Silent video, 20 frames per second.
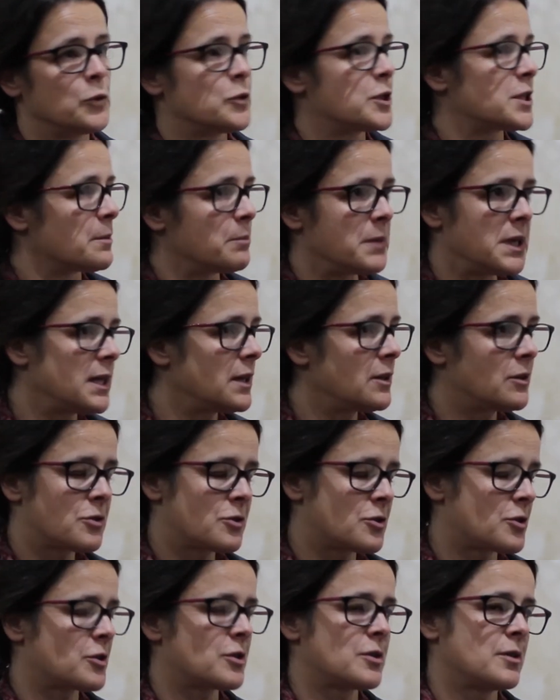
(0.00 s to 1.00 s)
dos
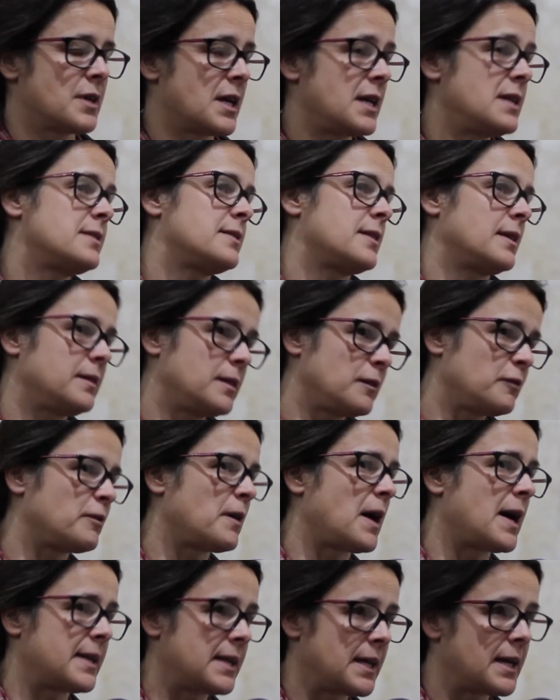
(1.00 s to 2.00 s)
amigos, a
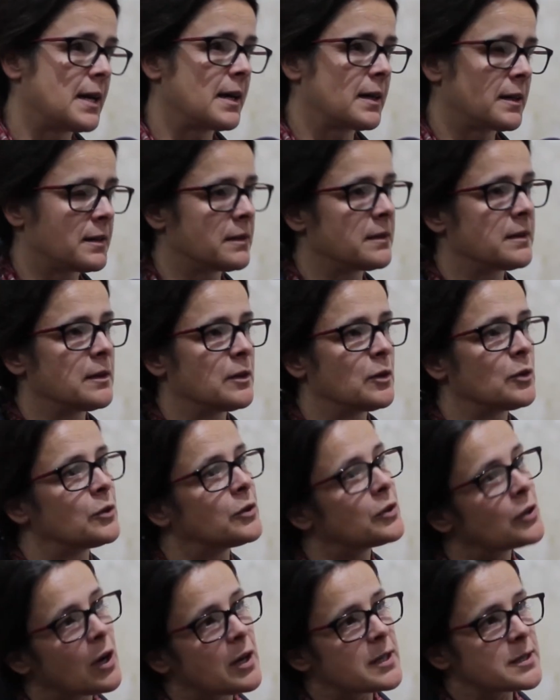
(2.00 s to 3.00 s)
incentivarem a que
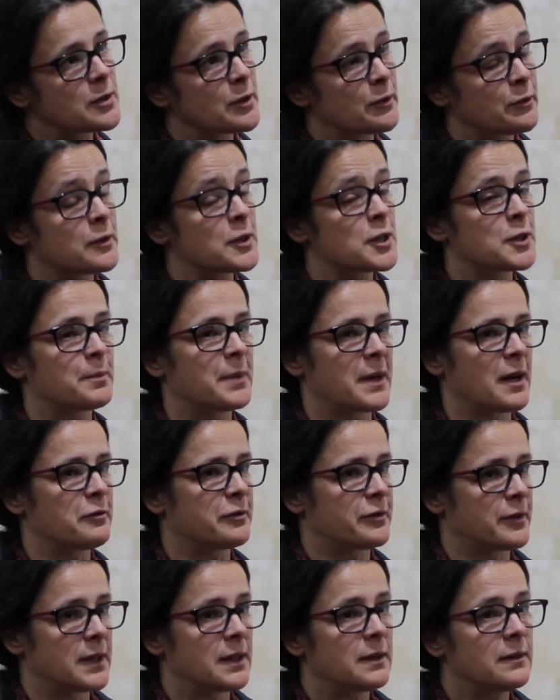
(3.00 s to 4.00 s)
o negócio fosse para a
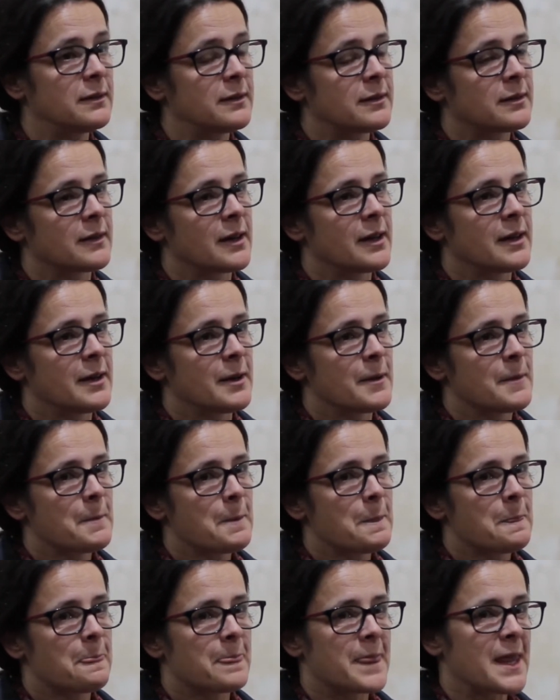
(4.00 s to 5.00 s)
frente.
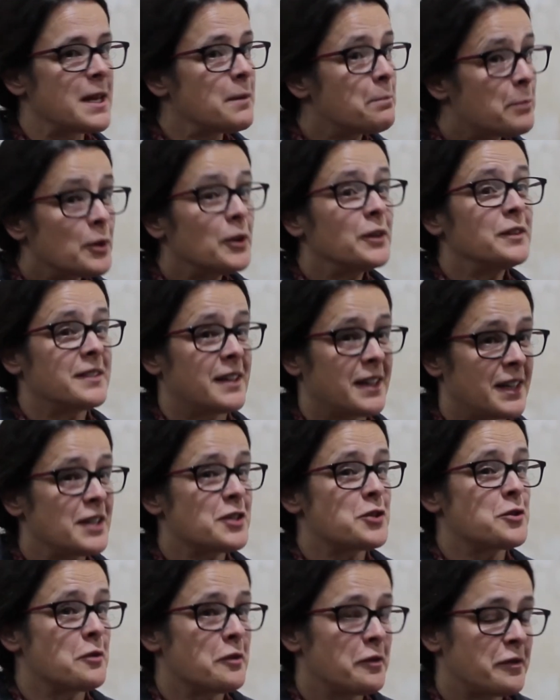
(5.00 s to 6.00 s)
E pronto,
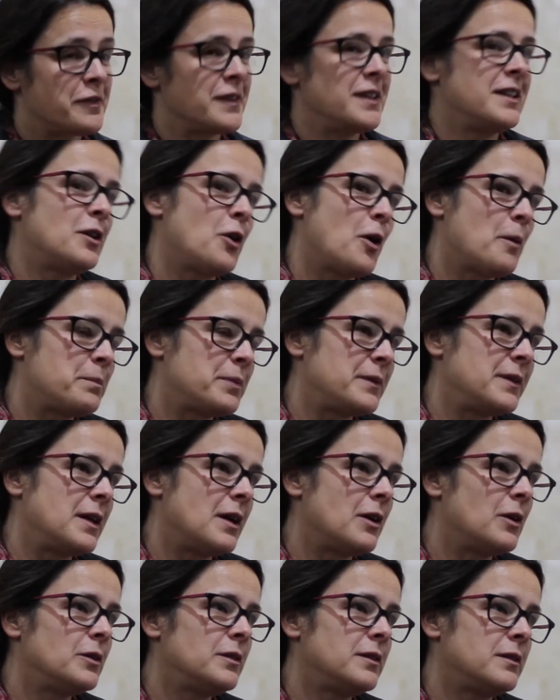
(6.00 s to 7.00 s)
quis ouvir a
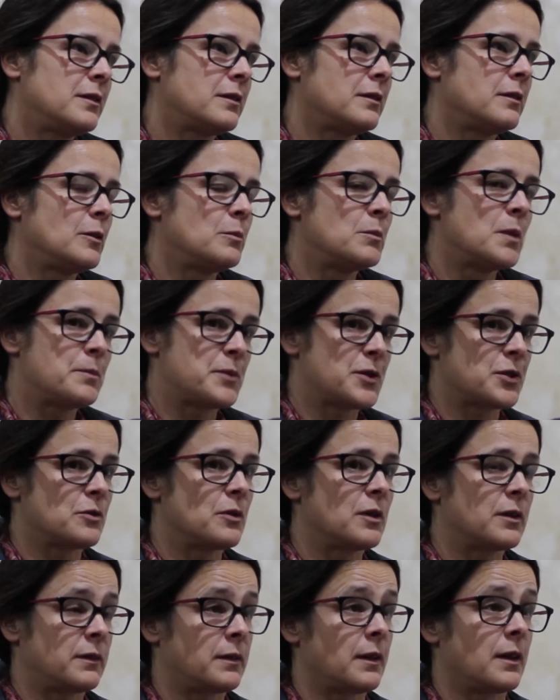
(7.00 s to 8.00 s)
opinião de uma
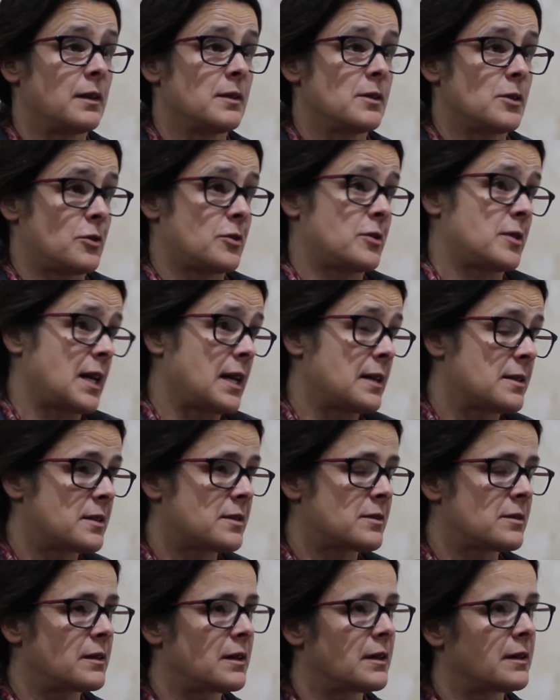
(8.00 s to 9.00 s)
pessoa que tem
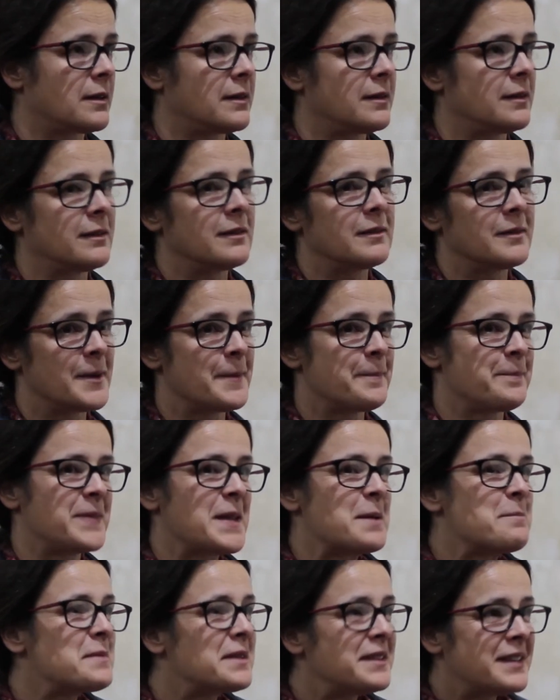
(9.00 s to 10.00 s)
sucesso na,
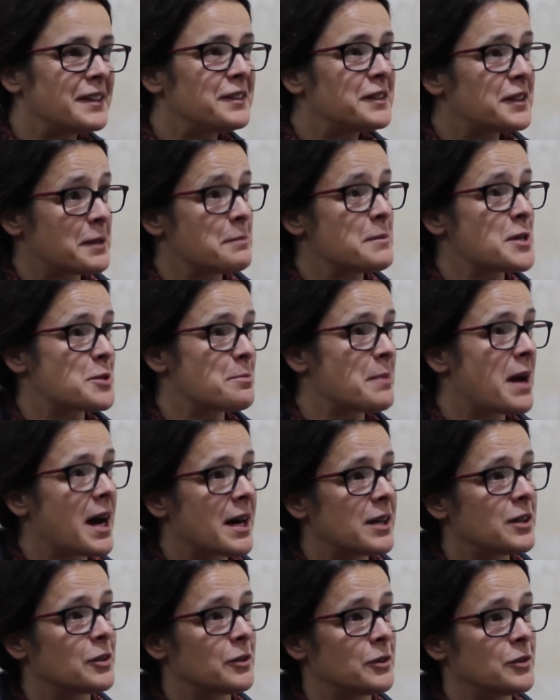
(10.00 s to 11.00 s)
na, dentro da mesma
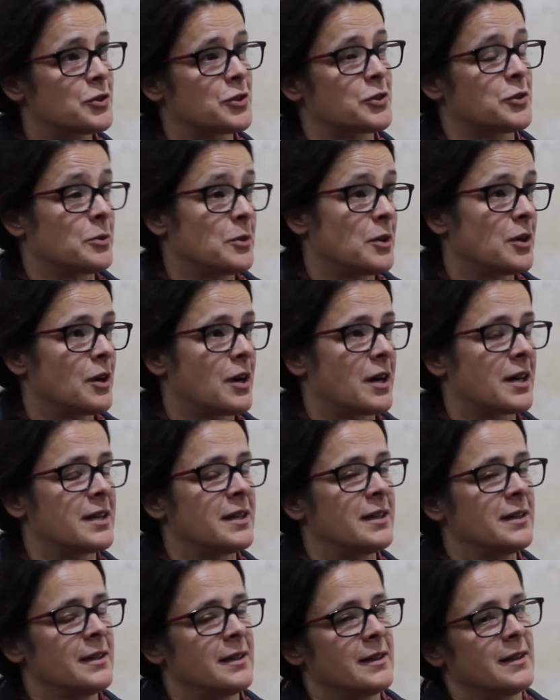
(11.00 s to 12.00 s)
área onde estou
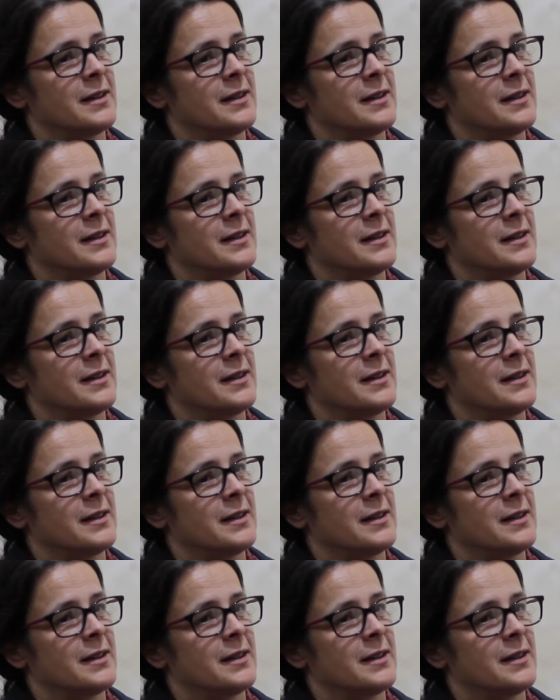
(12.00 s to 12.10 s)
agora.